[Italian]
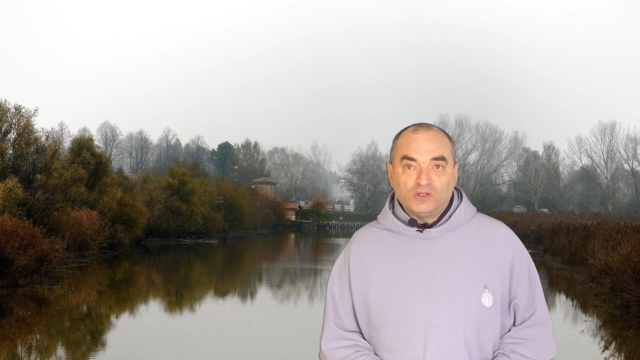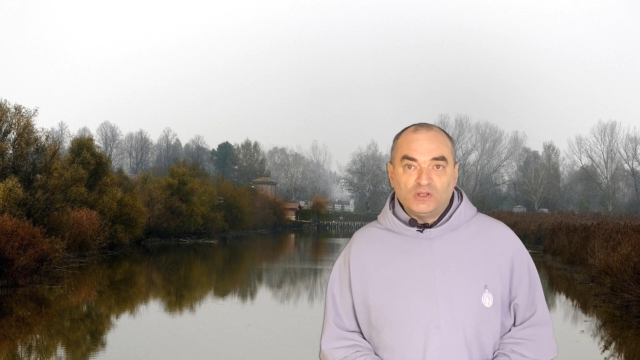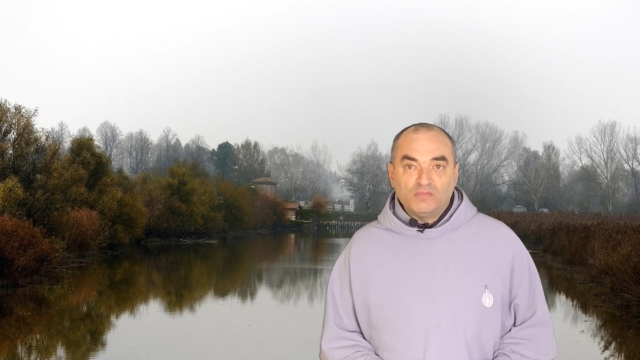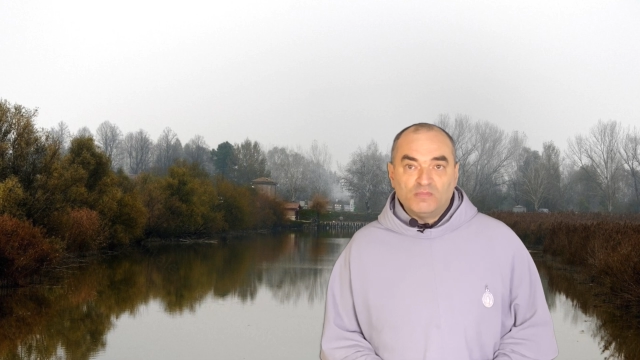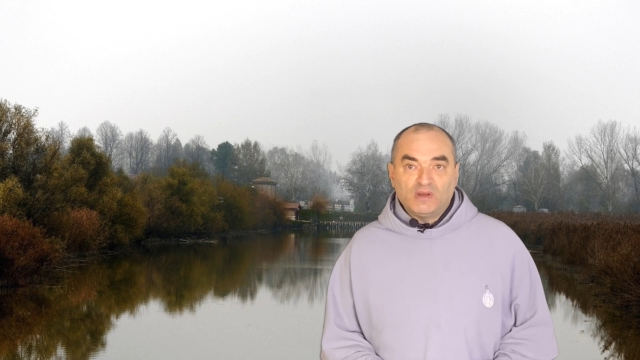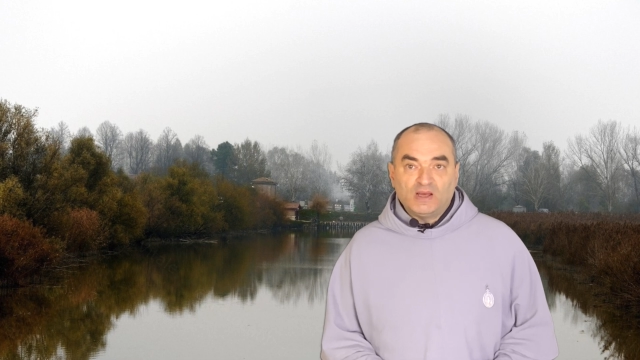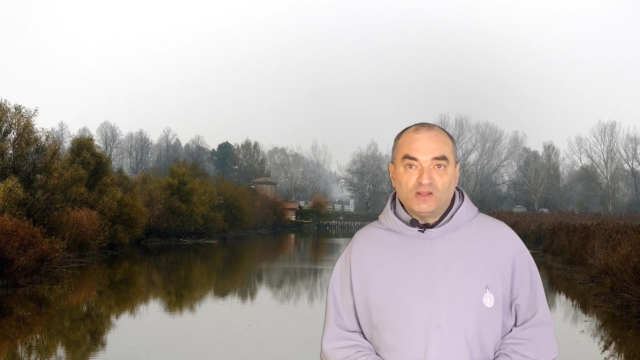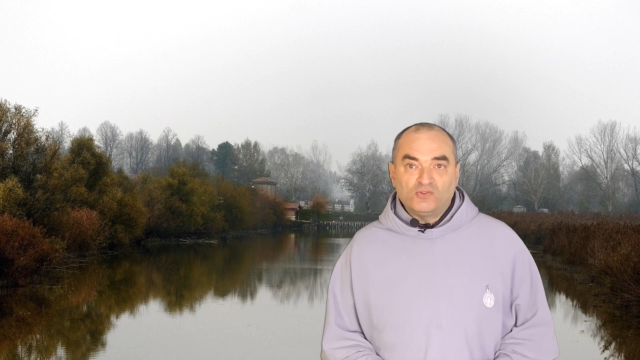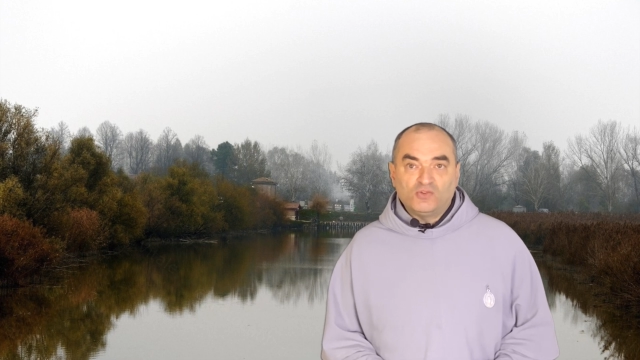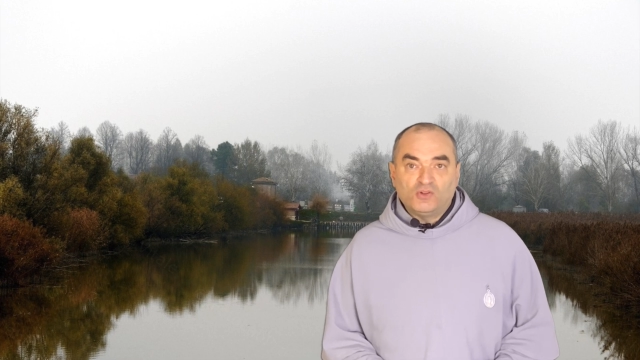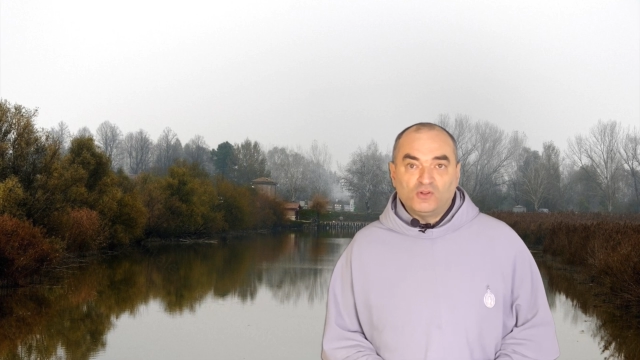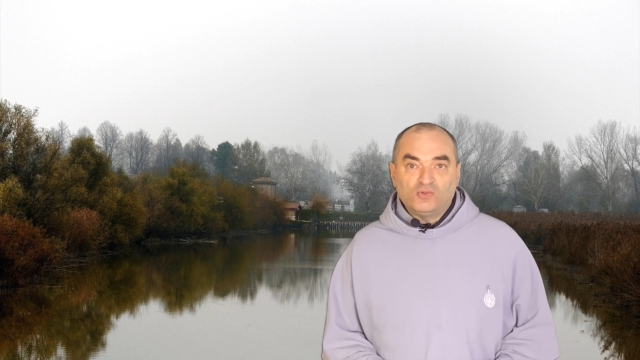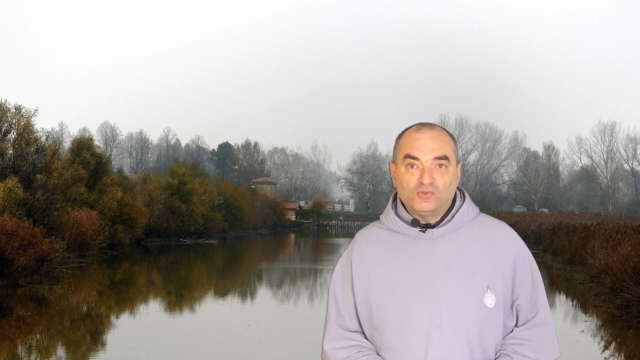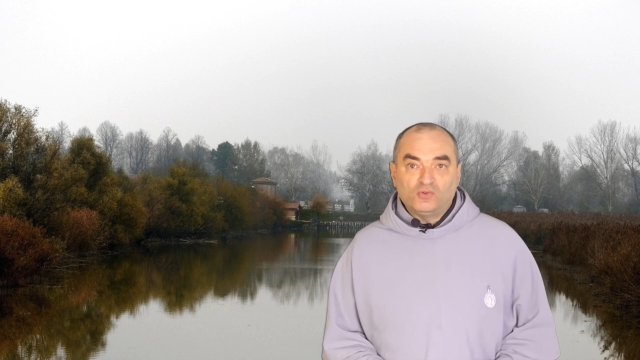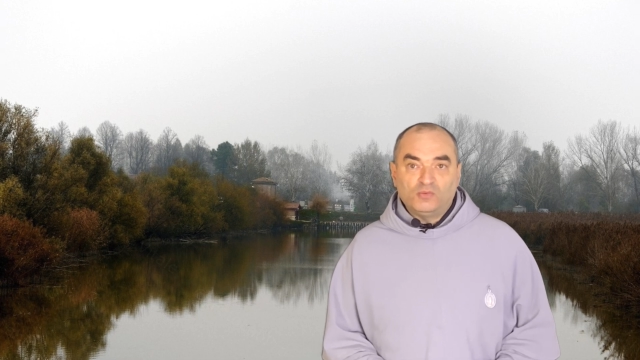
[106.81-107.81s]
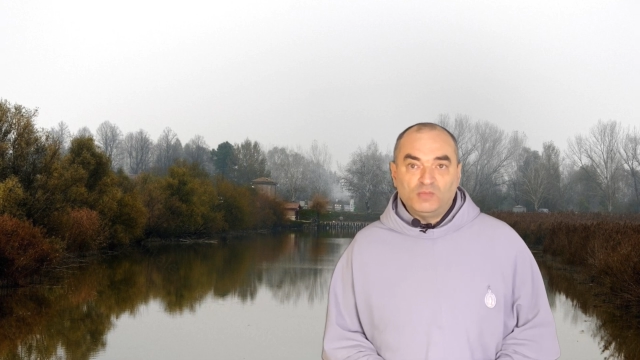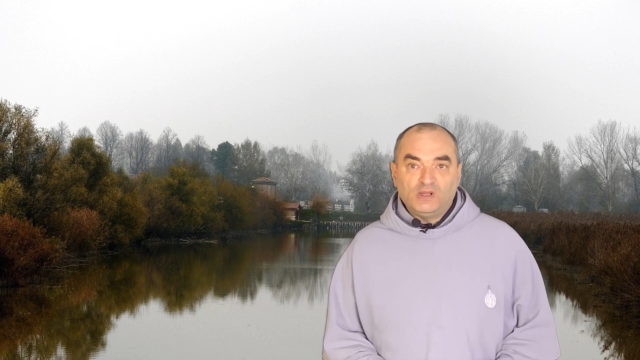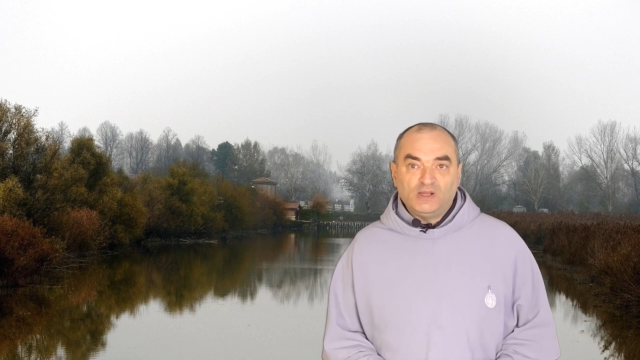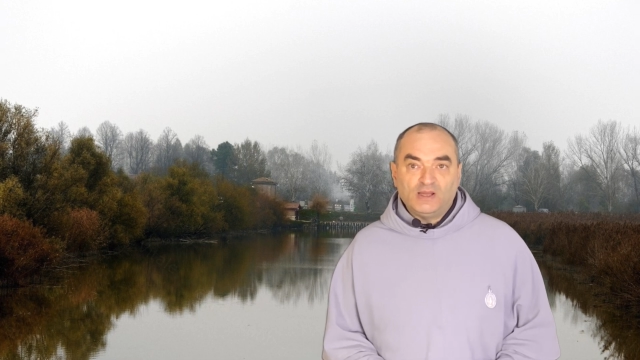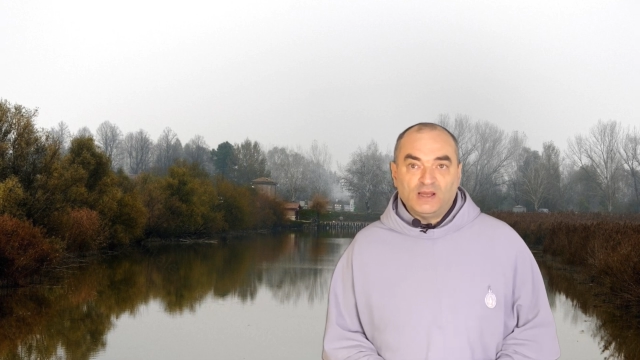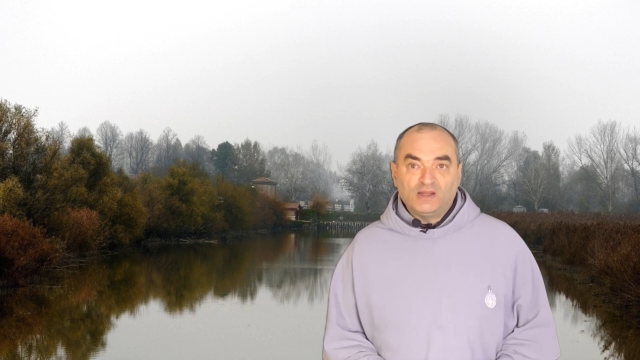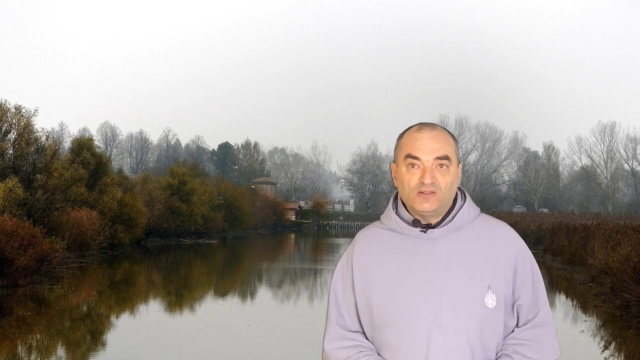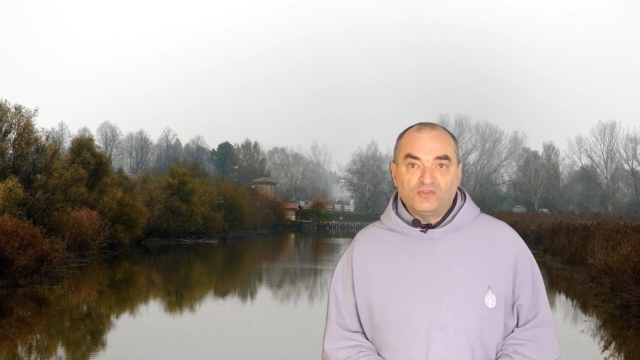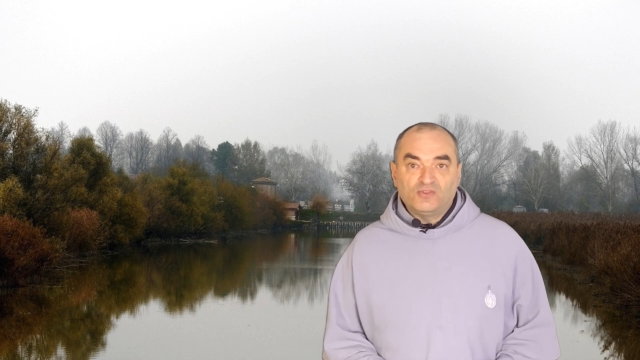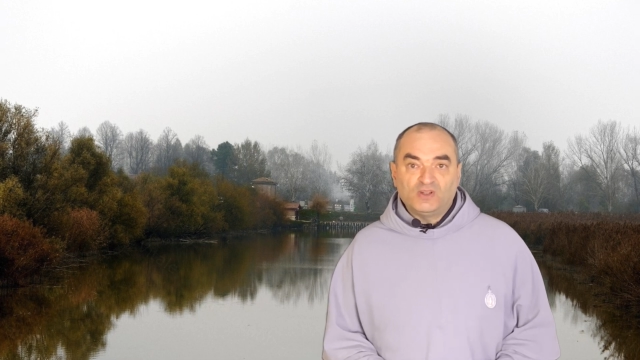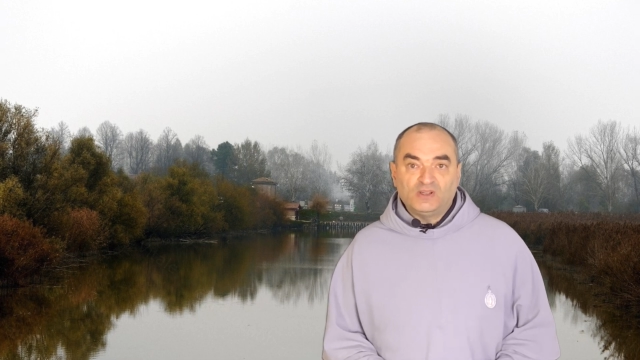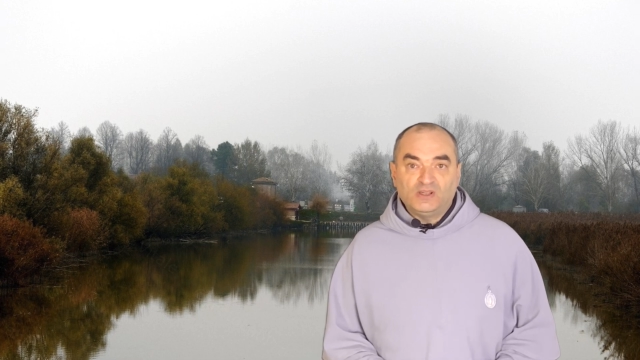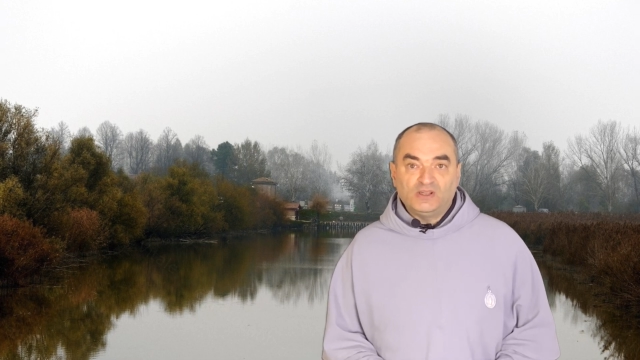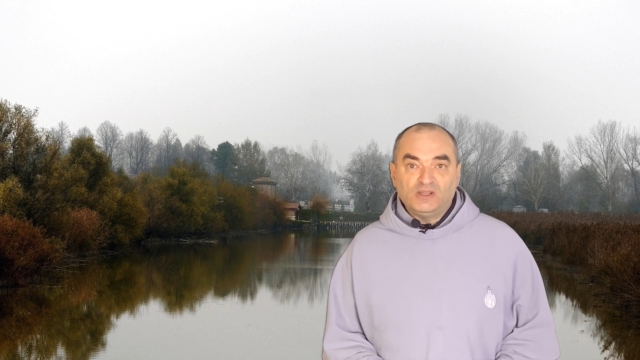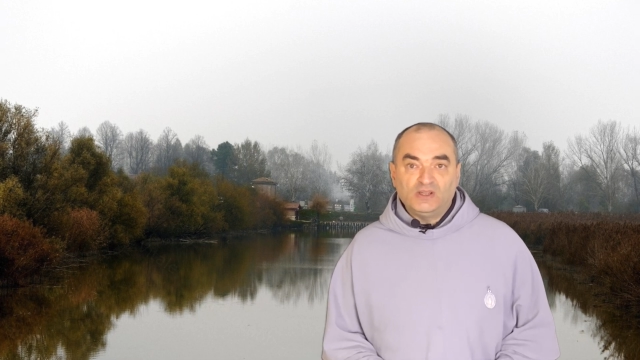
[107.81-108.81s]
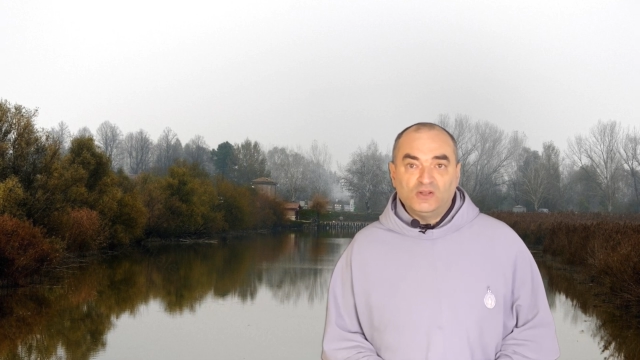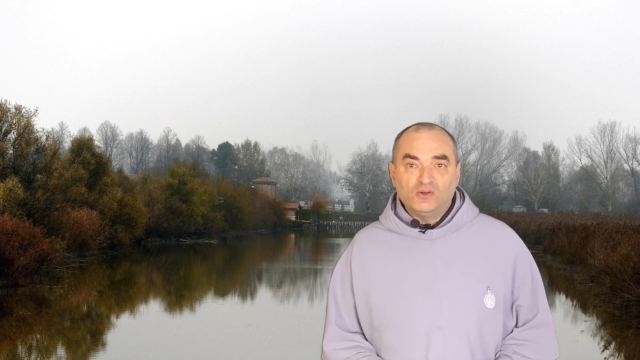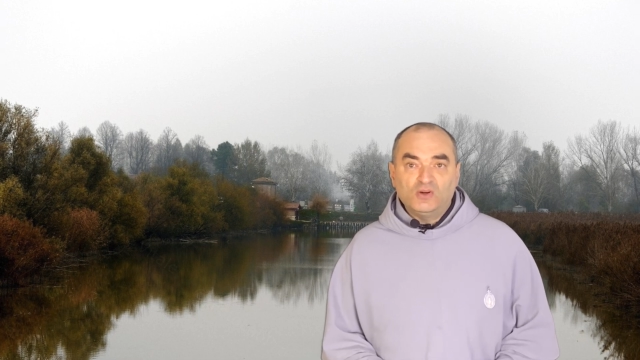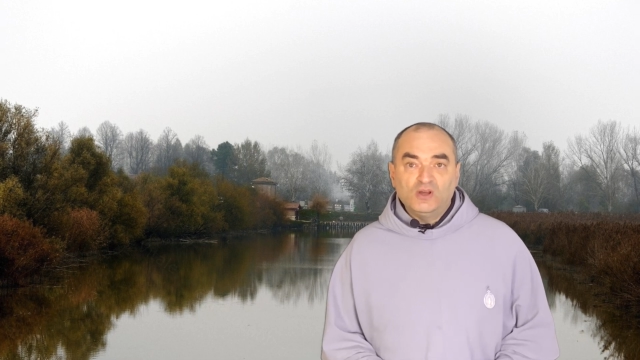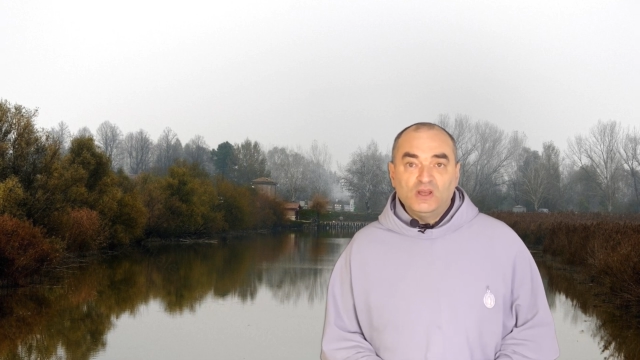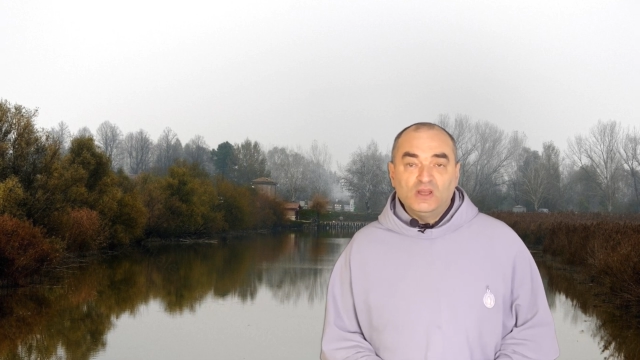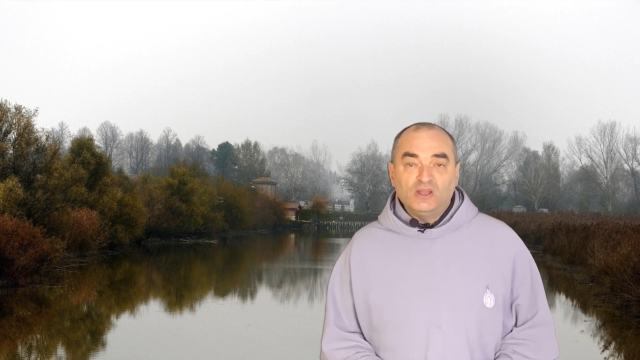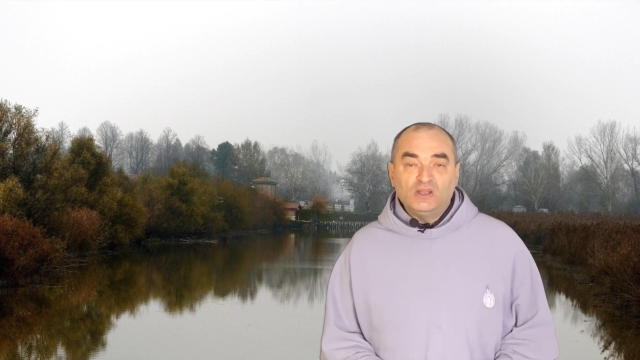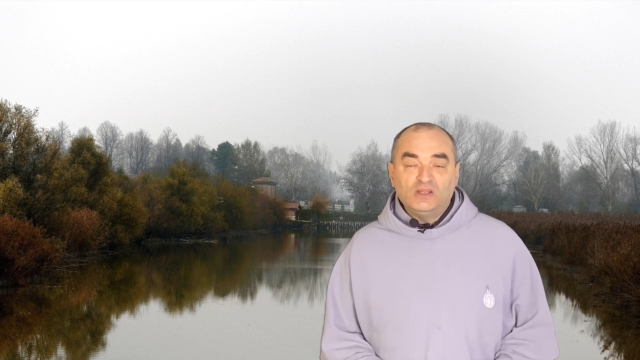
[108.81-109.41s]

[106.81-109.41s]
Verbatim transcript: immagine e somiglianza di Dio,